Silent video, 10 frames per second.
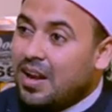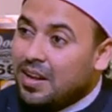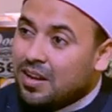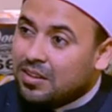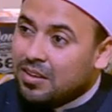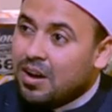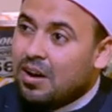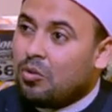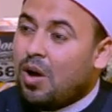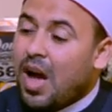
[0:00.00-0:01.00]

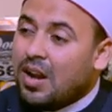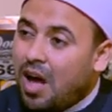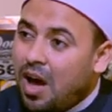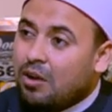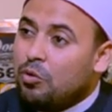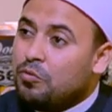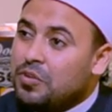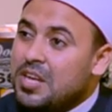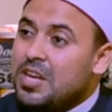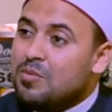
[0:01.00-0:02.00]
الاختيار العقل
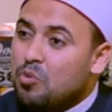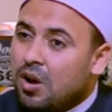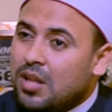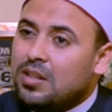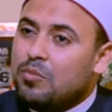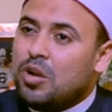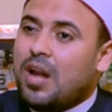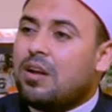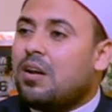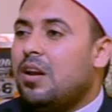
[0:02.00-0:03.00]
فيه
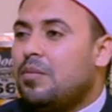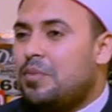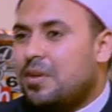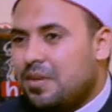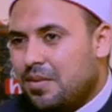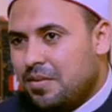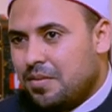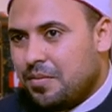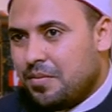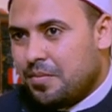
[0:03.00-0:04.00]
مقدم على القلب
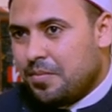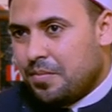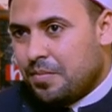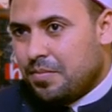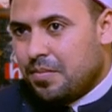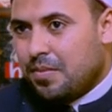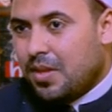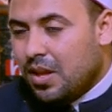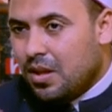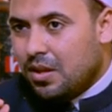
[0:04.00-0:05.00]
صحيح مم.
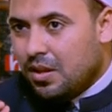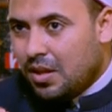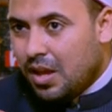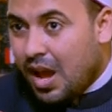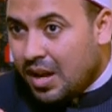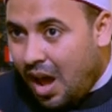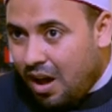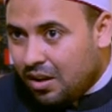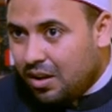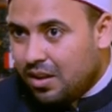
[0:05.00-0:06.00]
صحيح الله يفتح عليك
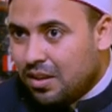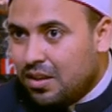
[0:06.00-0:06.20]
العقل